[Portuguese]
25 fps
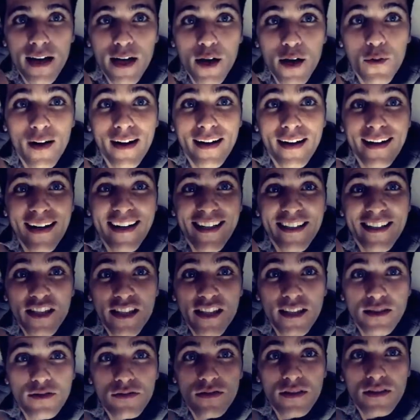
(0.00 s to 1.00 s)
Eu
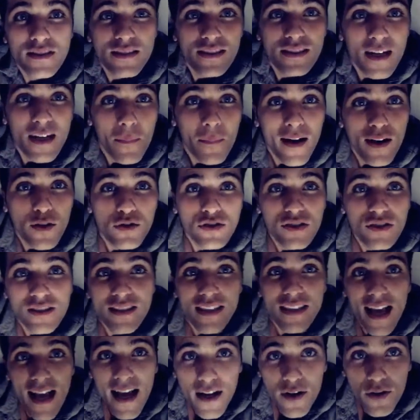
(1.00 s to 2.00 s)
acredito nesse trabalho
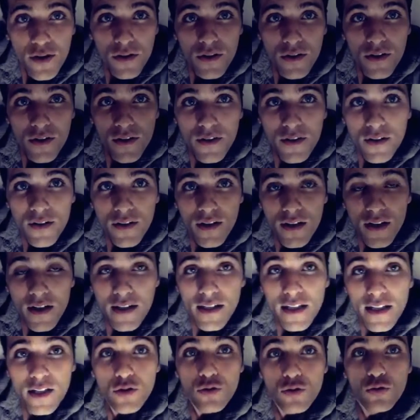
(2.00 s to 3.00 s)
sério
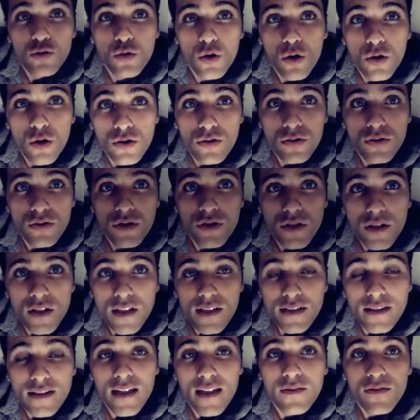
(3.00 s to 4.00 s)
que todos
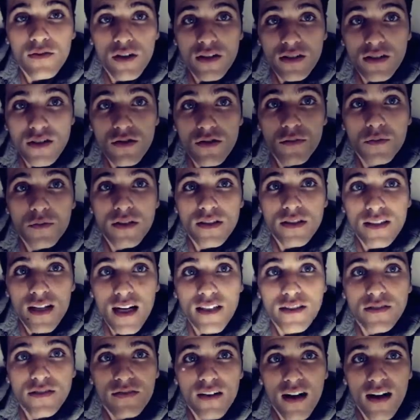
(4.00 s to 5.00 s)
da Voz da
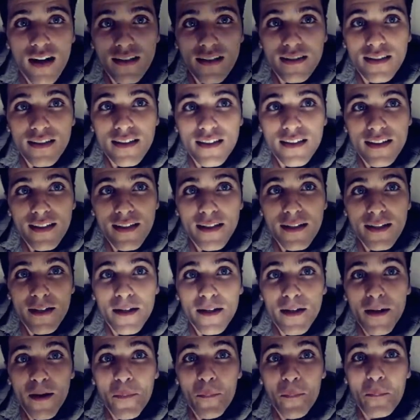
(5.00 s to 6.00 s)
Comunidade fazem.
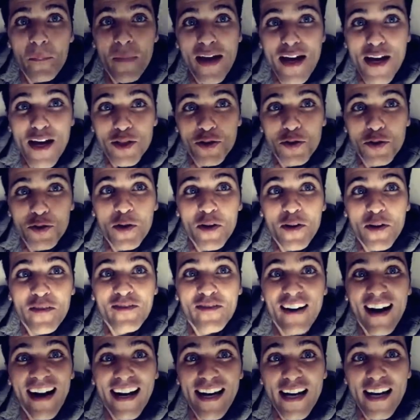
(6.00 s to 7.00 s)
Beijo,
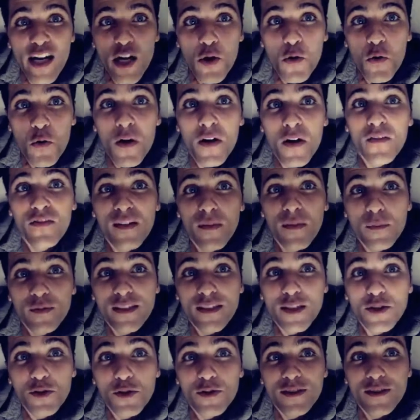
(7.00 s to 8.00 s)
valeu,
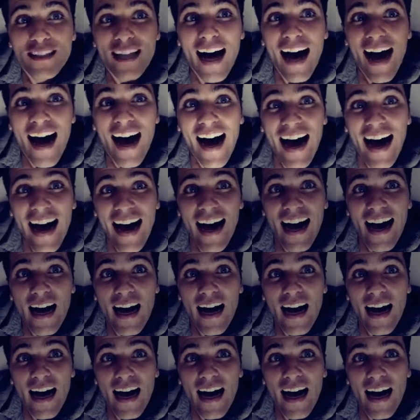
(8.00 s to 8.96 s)
vamos ajudar!